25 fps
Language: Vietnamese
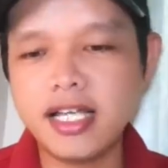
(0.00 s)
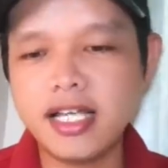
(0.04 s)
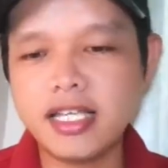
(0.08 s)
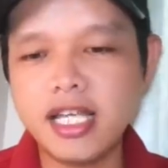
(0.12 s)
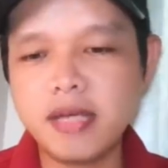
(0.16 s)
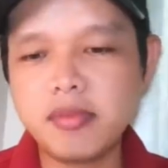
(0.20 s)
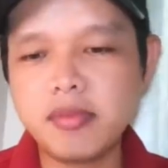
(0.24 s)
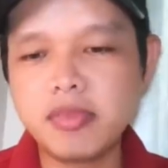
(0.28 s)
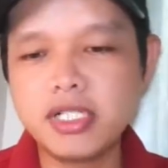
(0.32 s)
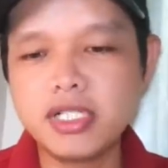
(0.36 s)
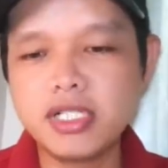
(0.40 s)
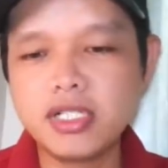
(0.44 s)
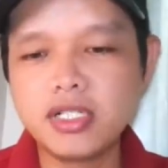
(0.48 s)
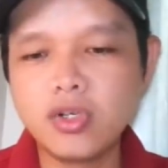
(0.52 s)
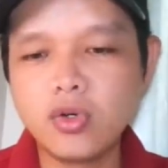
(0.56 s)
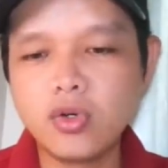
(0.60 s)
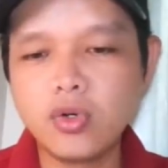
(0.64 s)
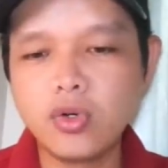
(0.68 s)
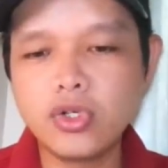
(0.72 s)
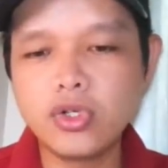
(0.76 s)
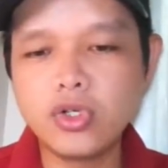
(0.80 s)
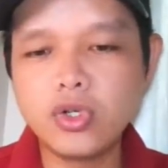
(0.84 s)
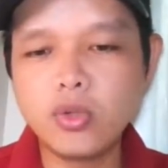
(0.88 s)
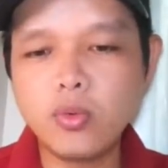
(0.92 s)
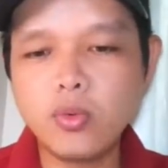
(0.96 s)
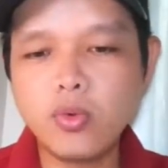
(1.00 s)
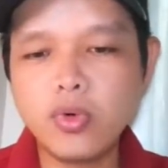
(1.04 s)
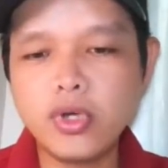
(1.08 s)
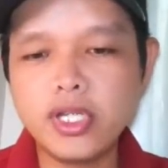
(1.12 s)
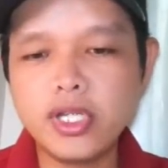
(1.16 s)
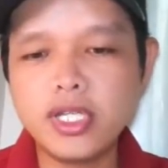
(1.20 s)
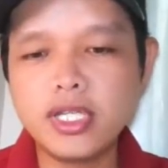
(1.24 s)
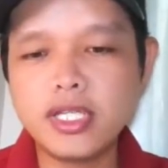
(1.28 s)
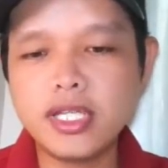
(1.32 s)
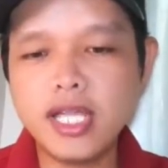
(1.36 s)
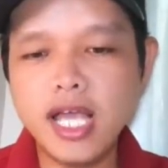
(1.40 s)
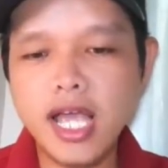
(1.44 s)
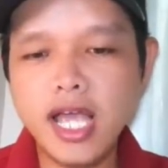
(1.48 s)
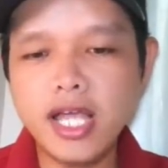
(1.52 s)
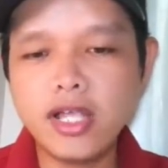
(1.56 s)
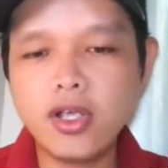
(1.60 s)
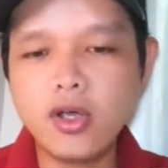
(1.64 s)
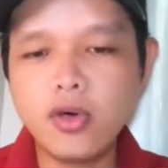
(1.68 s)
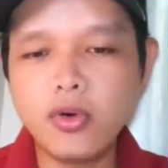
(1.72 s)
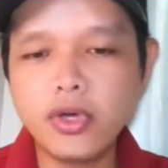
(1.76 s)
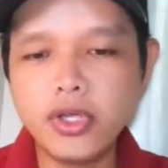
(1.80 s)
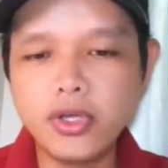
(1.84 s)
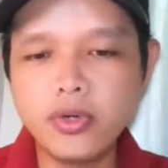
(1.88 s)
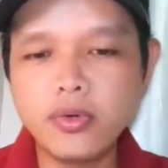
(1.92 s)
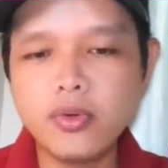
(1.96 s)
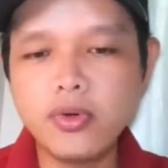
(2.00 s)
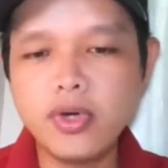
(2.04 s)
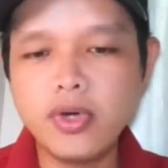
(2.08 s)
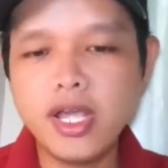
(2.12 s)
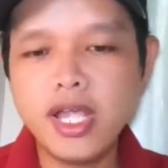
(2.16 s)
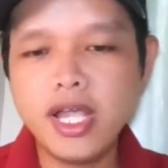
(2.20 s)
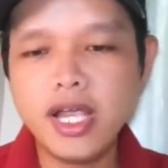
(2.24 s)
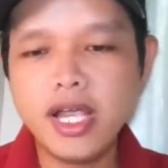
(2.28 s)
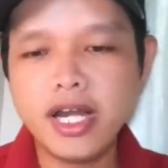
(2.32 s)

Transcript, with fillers: là tấm gương của Trung úy Thái Ngô Hiếu,